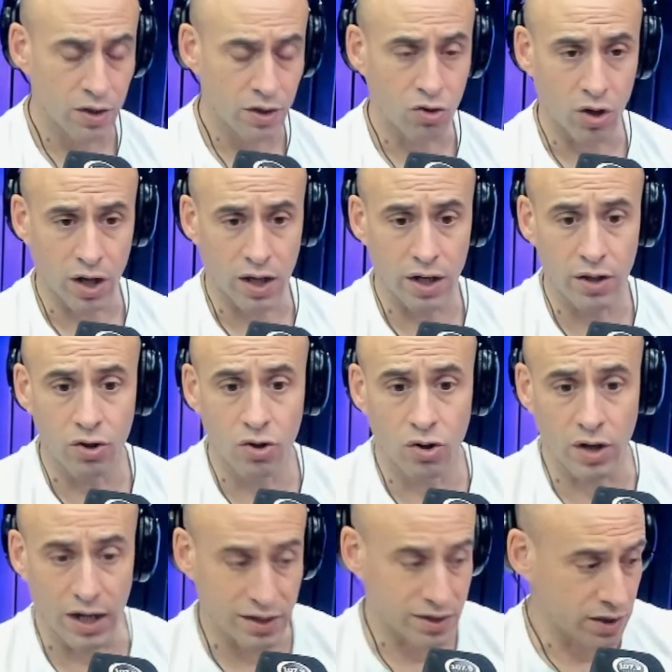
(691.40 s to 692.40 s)
Nicolás,
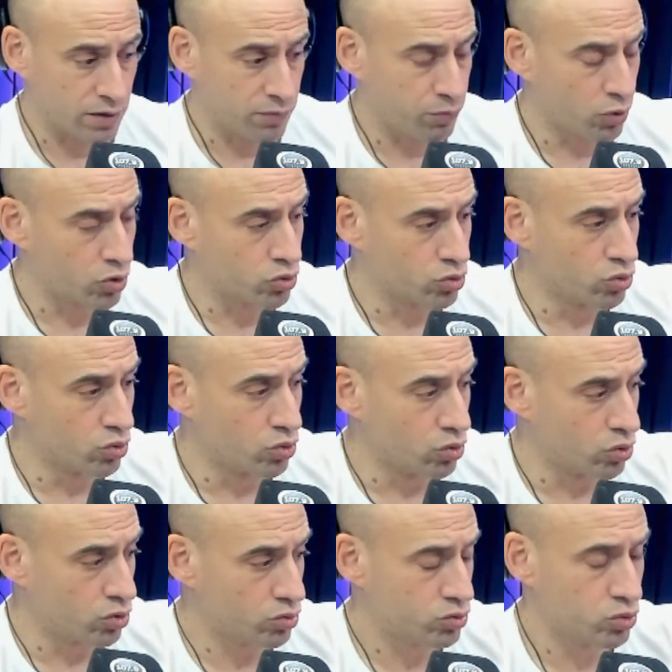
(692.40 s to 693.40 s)
querido, gracias por
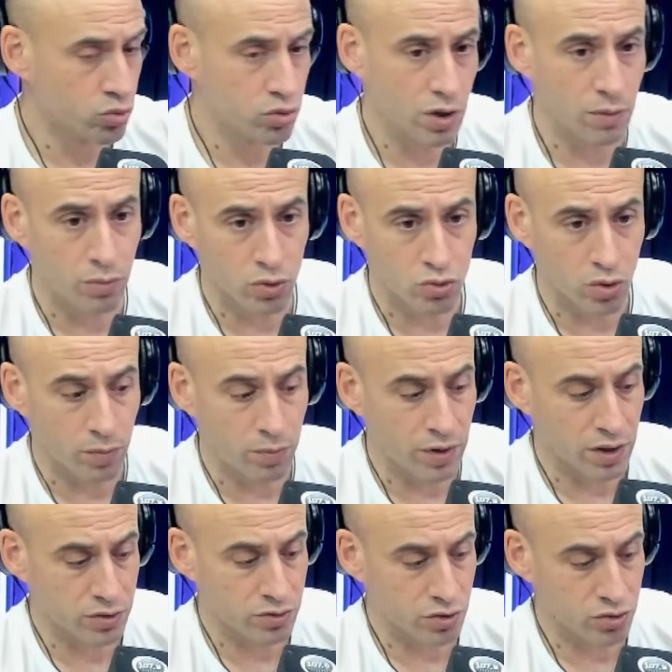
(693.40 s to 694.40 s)
tu, tu tiempo y tu
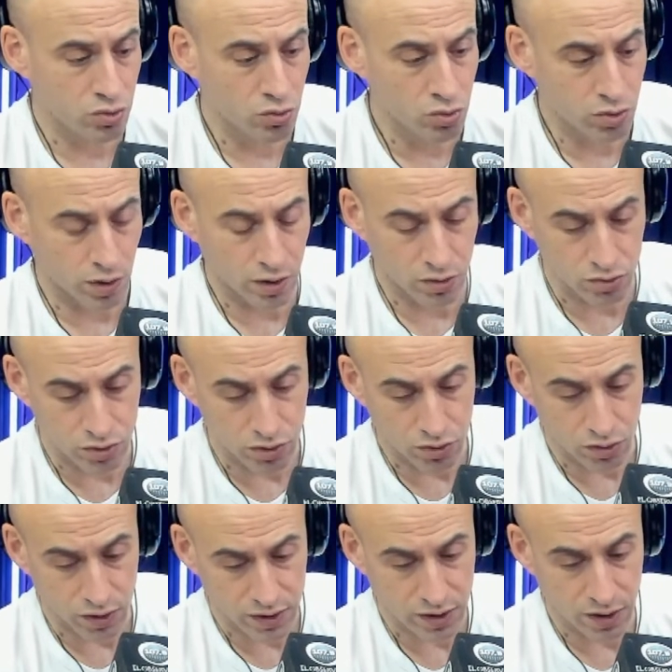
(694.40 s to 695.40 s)
explicación. ha sido un gusto hablar
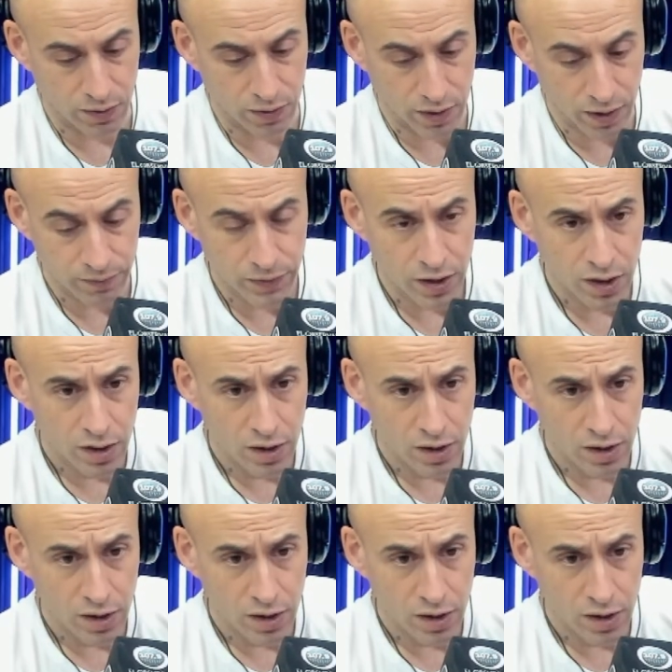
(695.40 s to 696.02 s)
contigo. Gracias de verdad.